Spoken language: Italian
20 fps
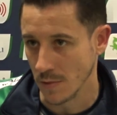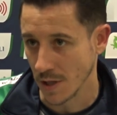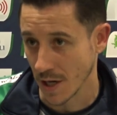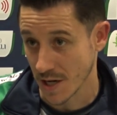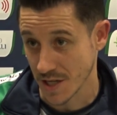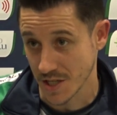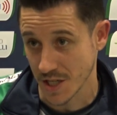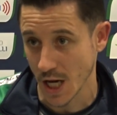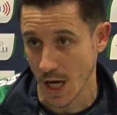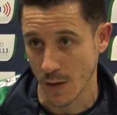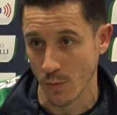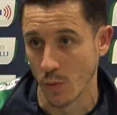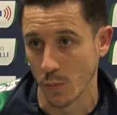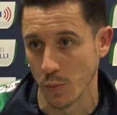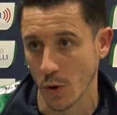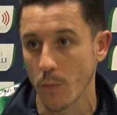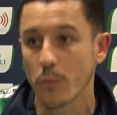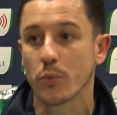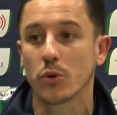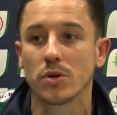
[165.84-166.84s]
e rischiamo
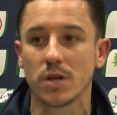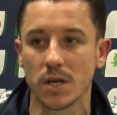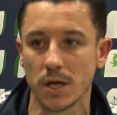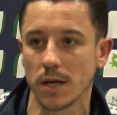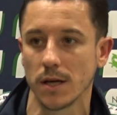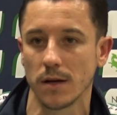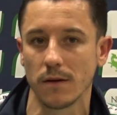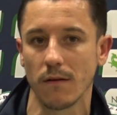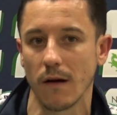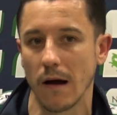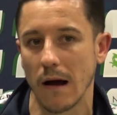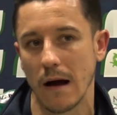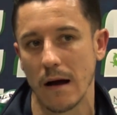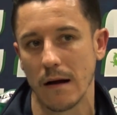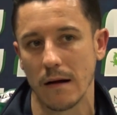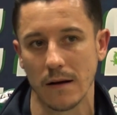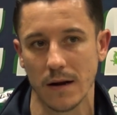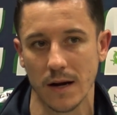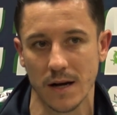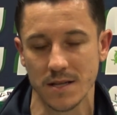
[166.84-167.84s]
proprio di
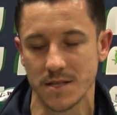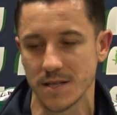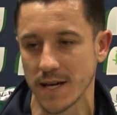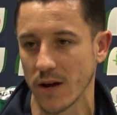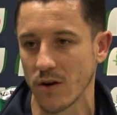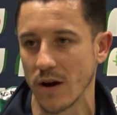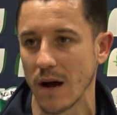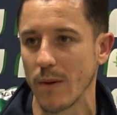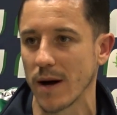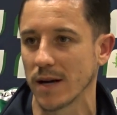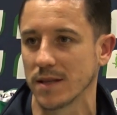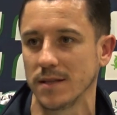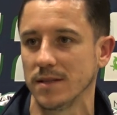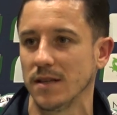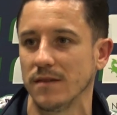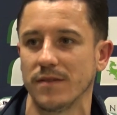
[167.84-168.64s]
rischiare una partita